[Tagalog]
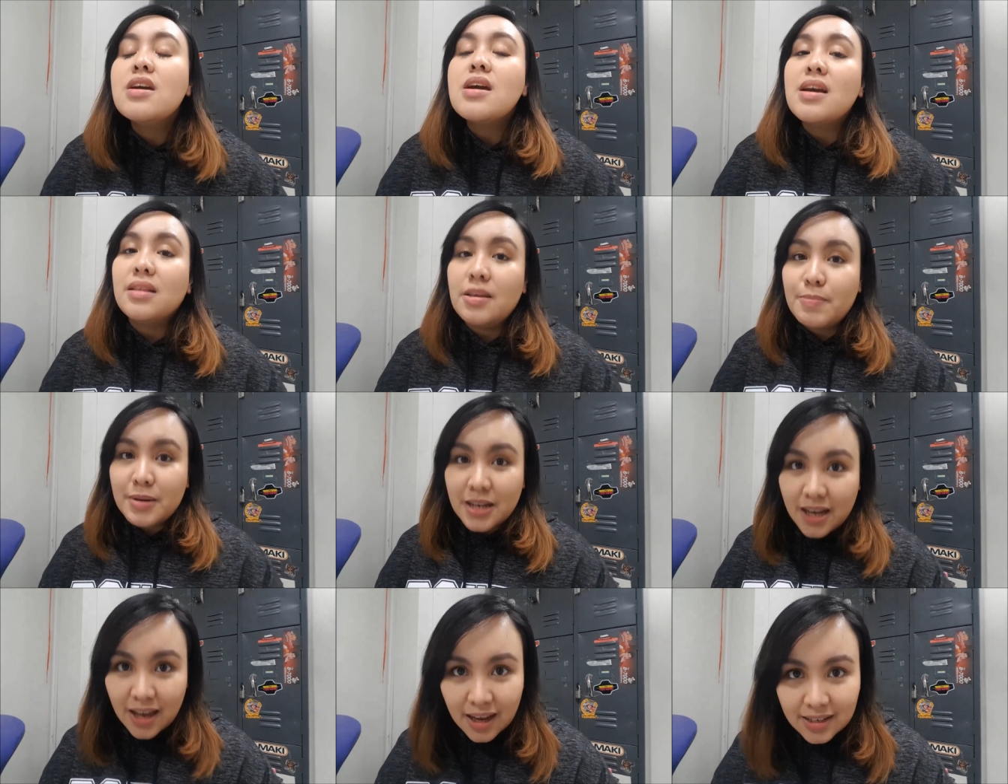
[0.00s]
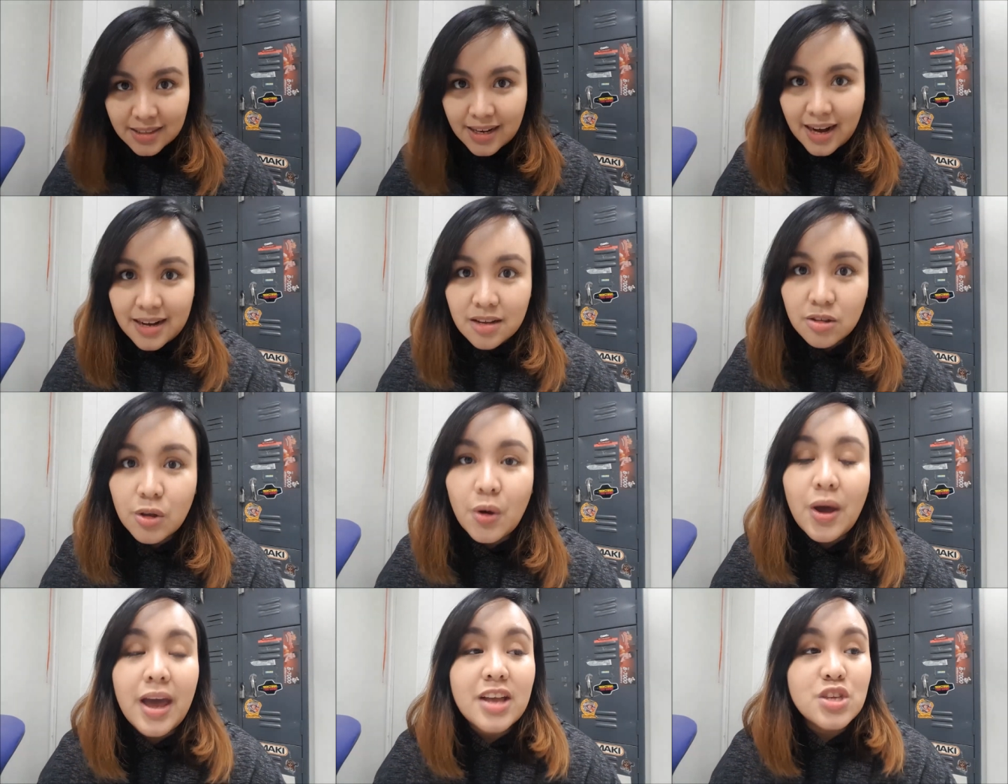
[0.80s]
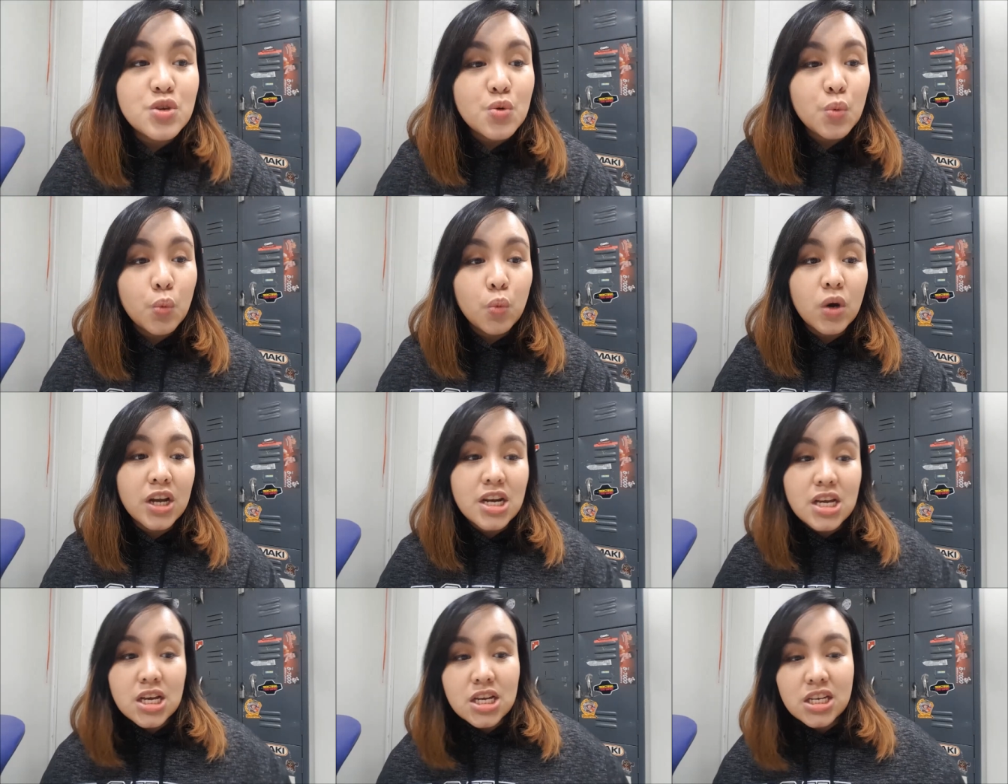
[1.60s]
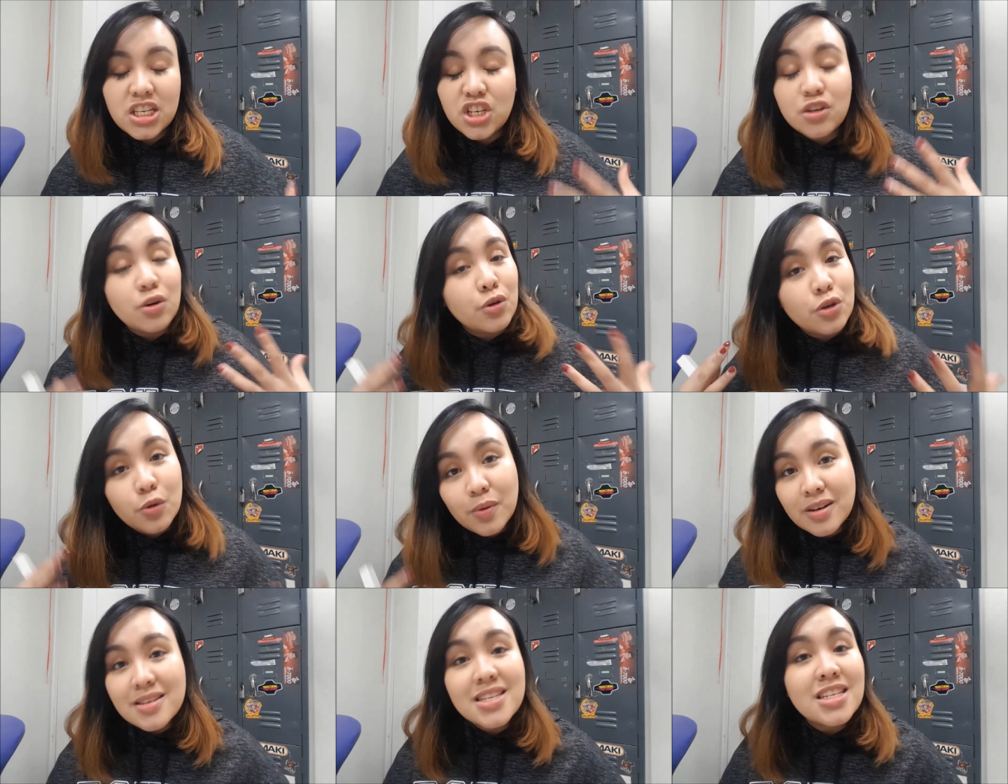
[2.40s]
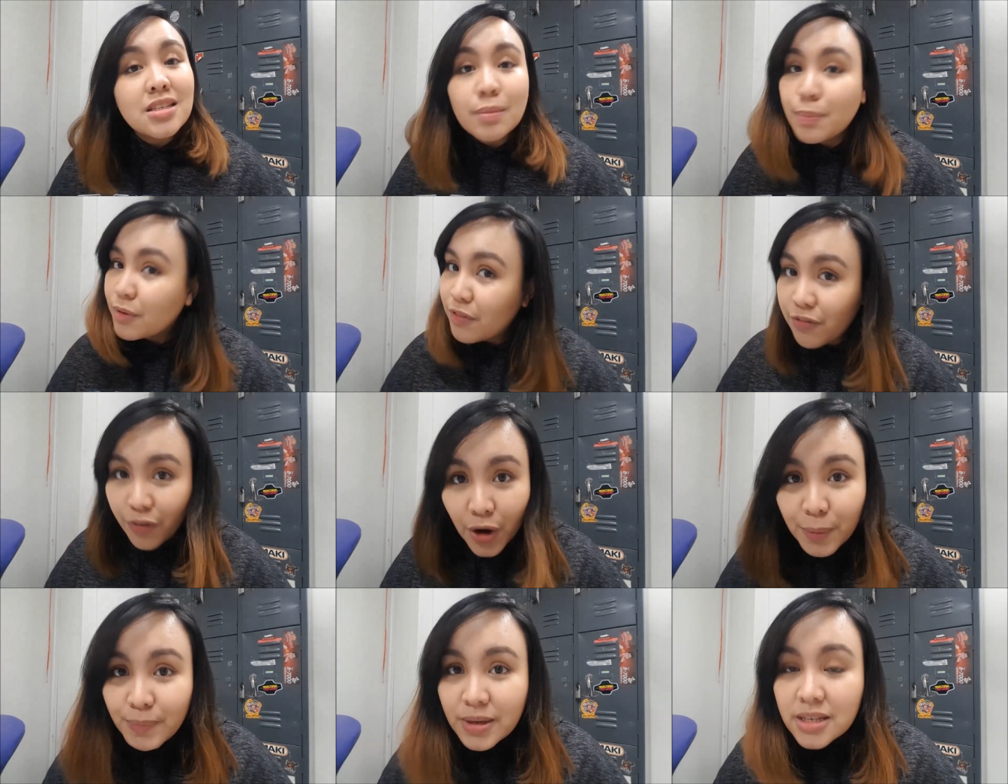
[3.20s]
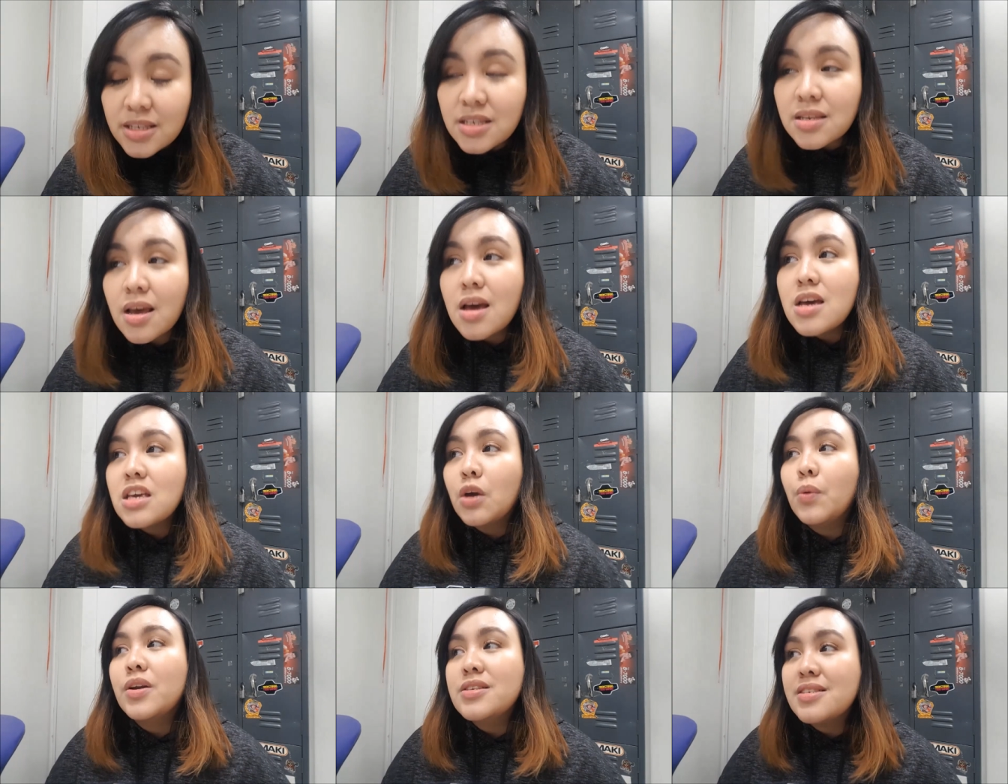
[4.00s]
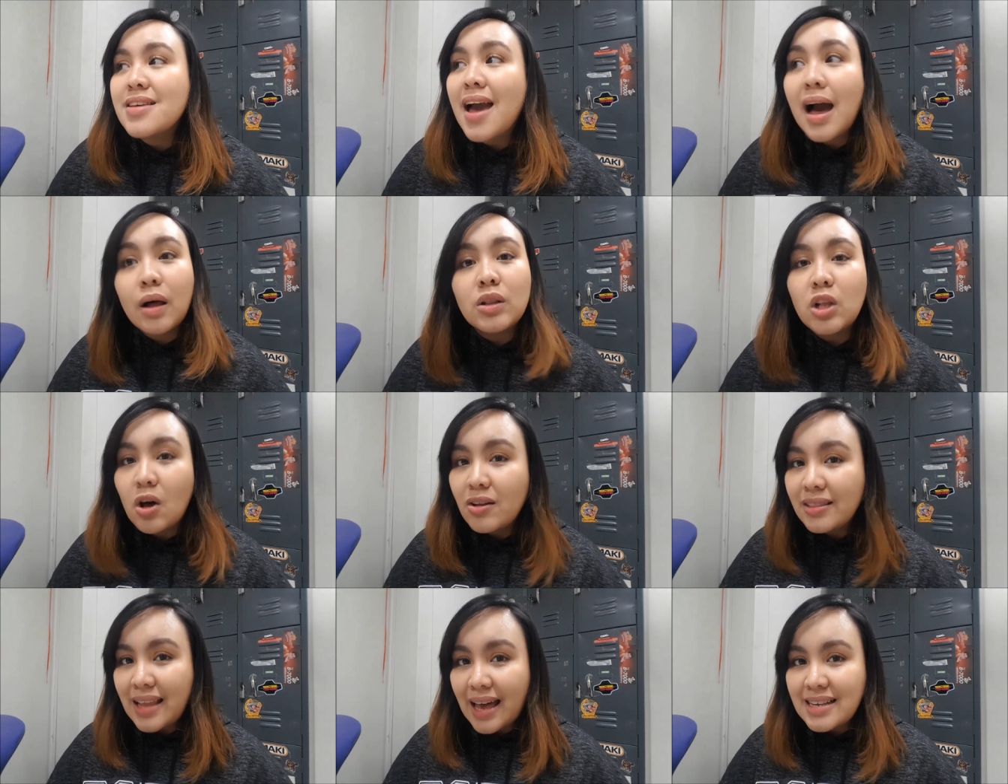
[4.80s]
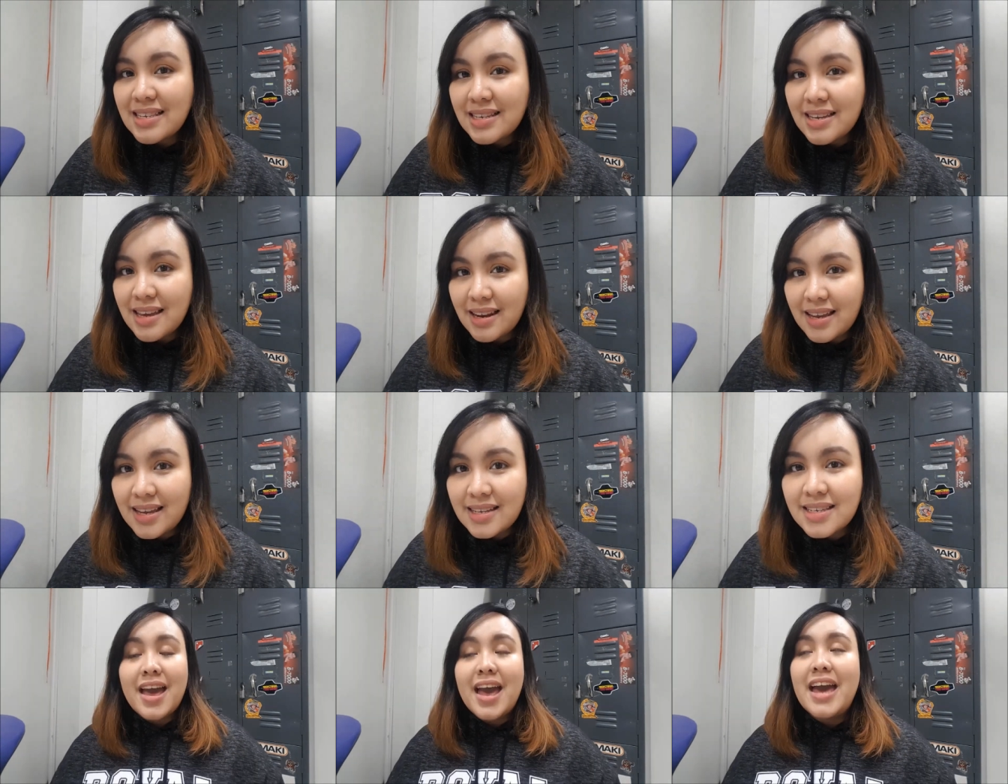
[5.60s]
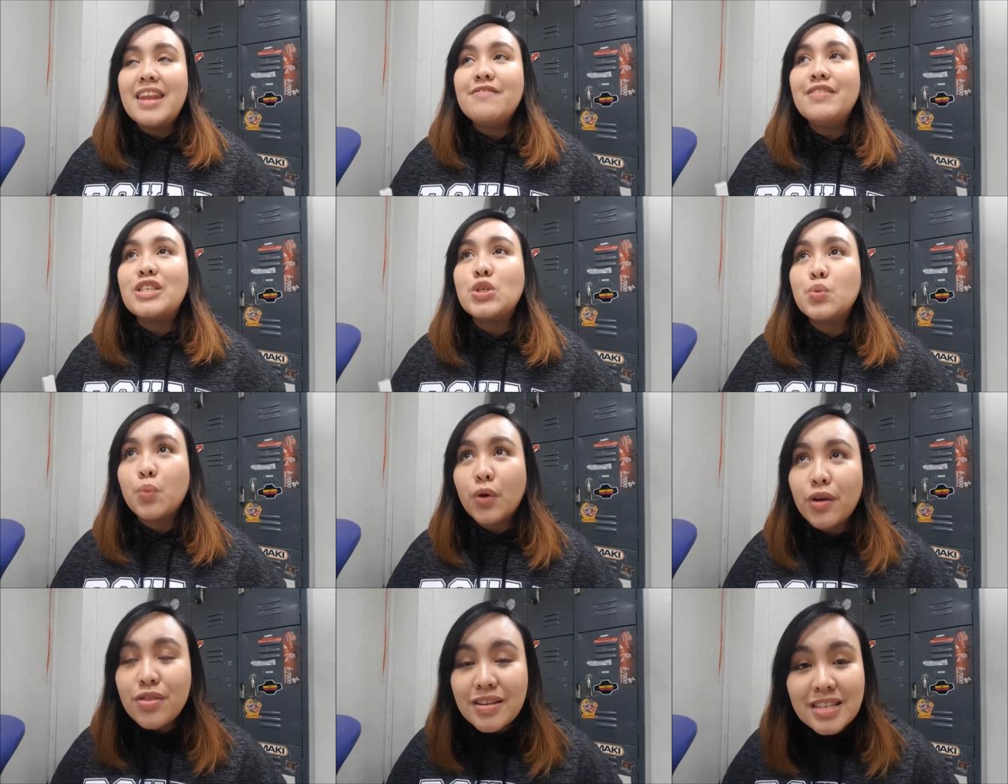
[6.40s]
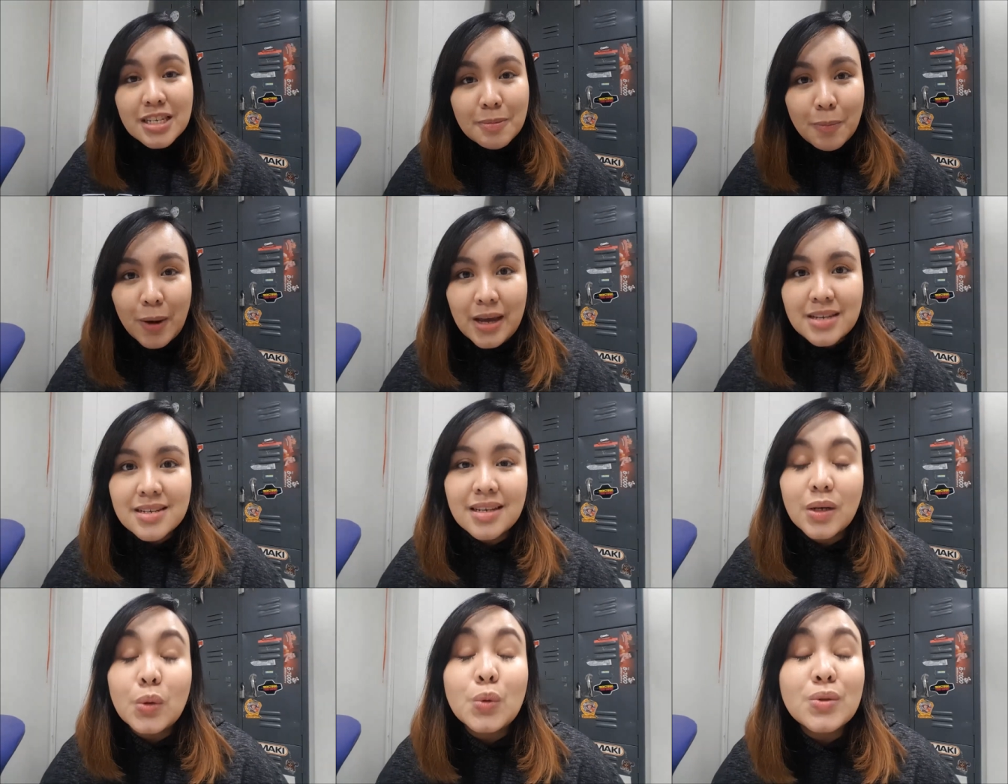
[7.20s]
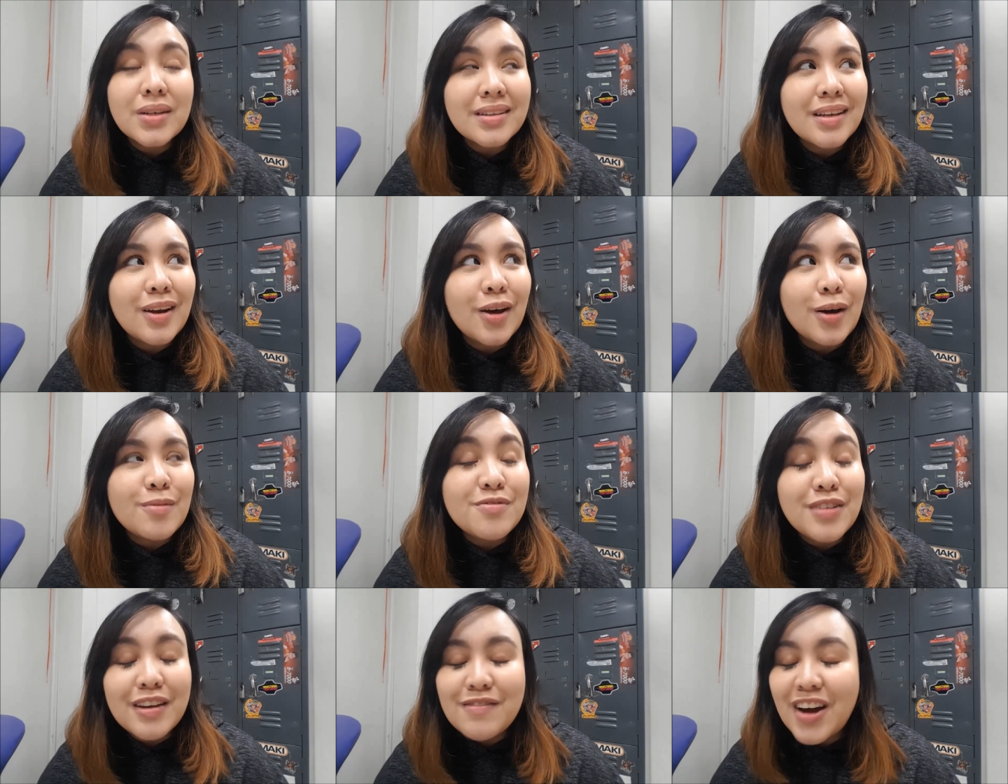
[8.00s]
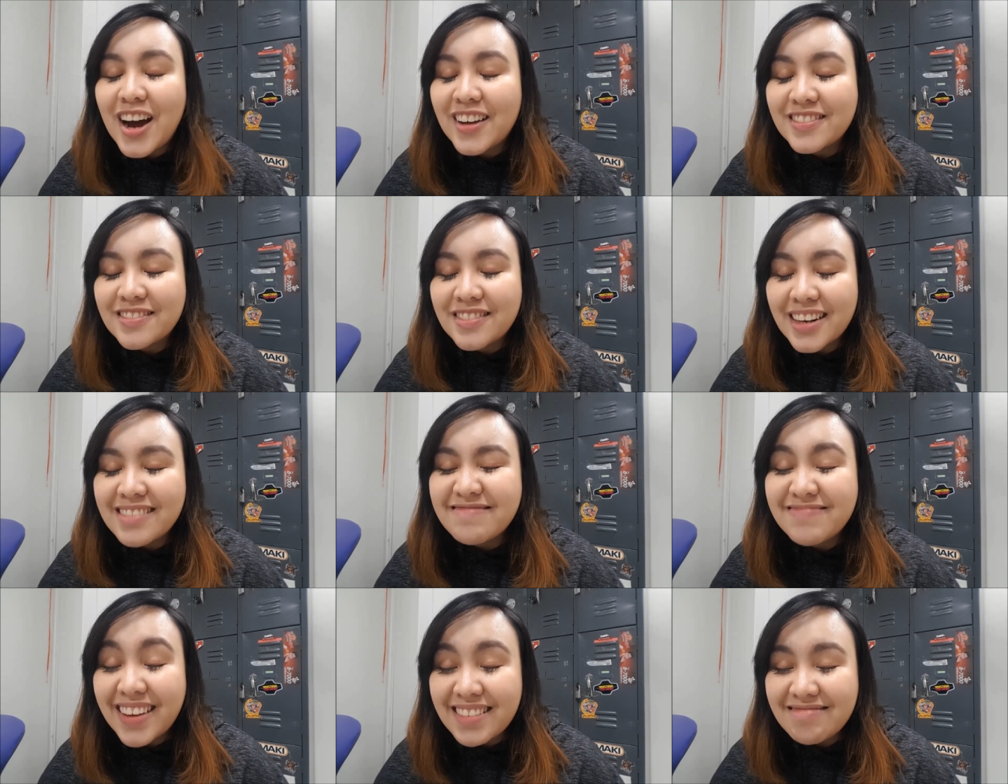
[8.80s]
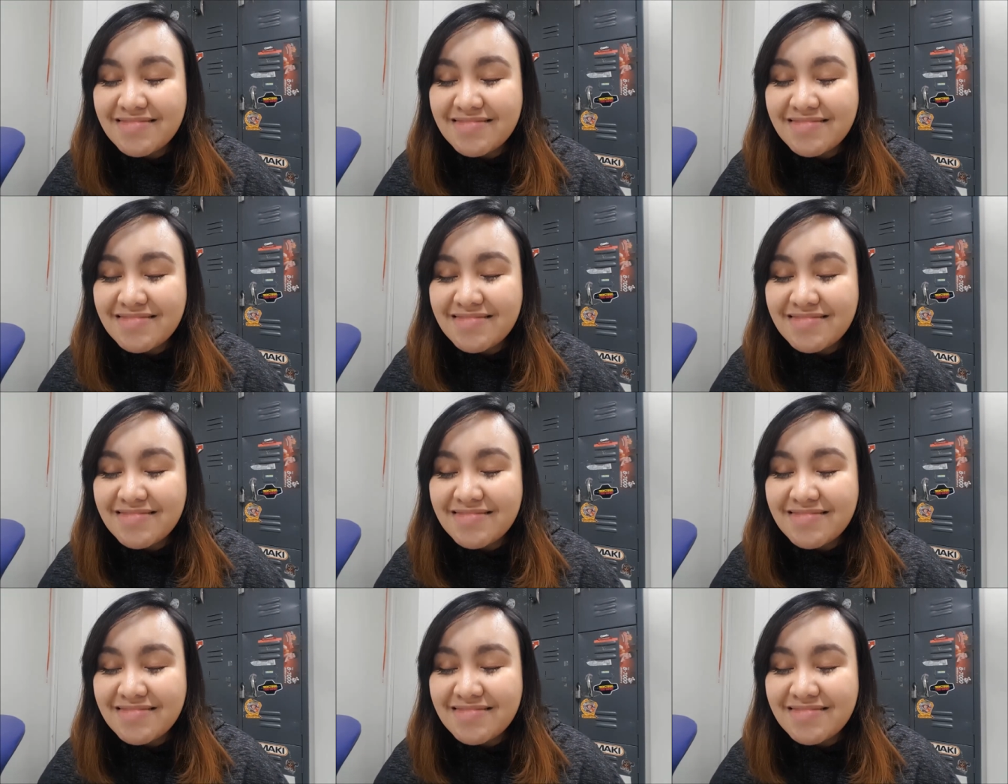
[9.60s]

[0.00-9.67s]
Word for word: hindi pa nakakatry nito, and you wanna, you know, you wanna see the performance, you wanna see how long lasting it is, and if it's worth it sa price na utang na loob, 599,